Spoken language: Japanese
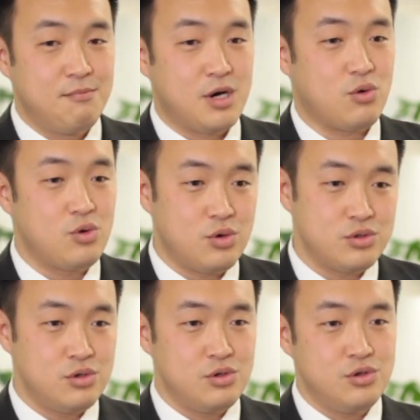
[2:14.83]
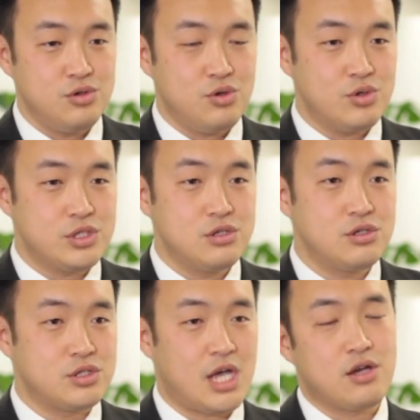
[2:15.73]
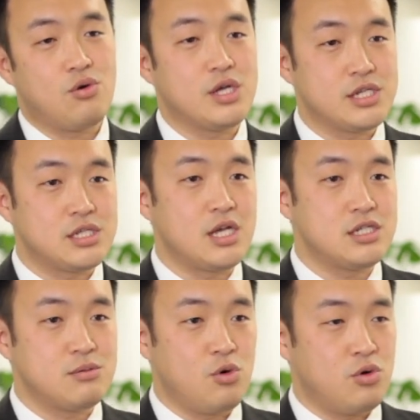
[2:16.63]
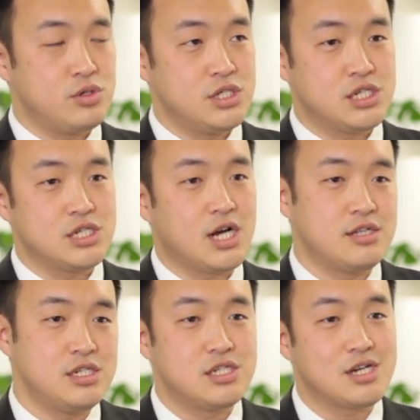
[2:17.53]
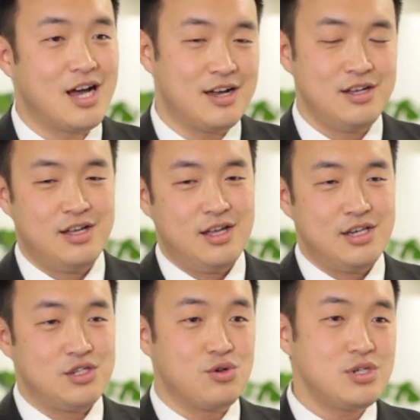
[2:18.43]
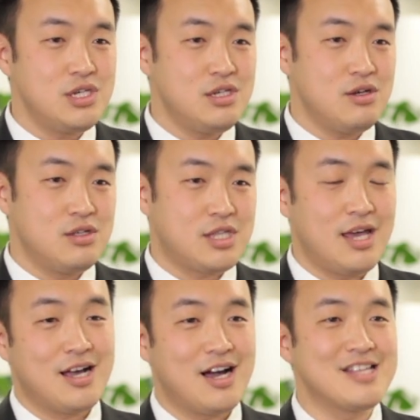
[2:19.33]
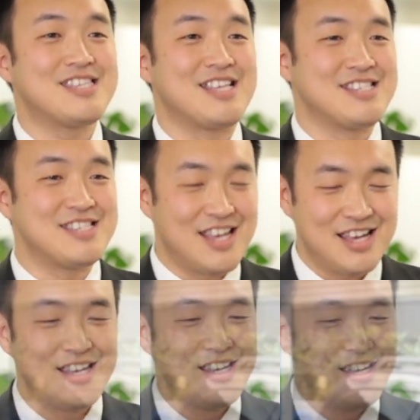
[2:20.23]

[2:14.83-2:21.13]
このルートを作る作業がですねいつも1時間2時間非常に大変かかってたんですね。